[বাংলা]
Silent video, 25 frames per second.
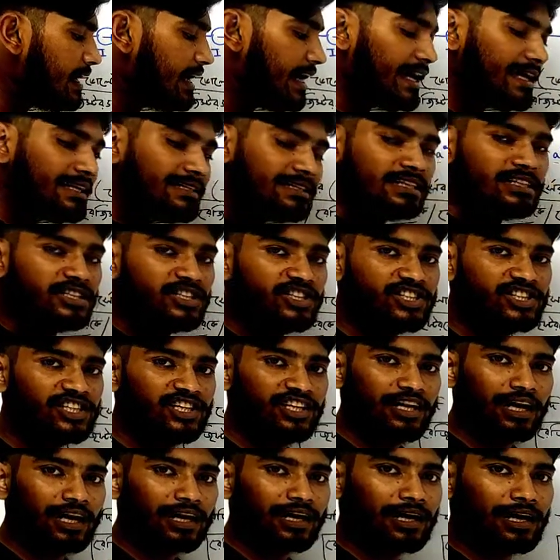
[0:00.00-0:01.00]
এই জিনিসটি
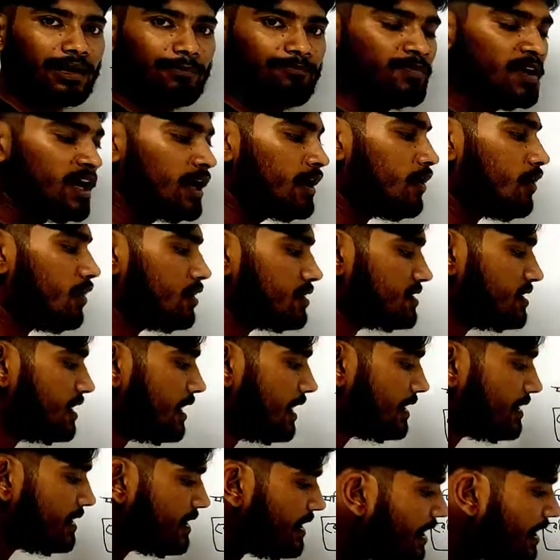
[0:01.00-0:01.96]
রাখলাম অর্থাৎ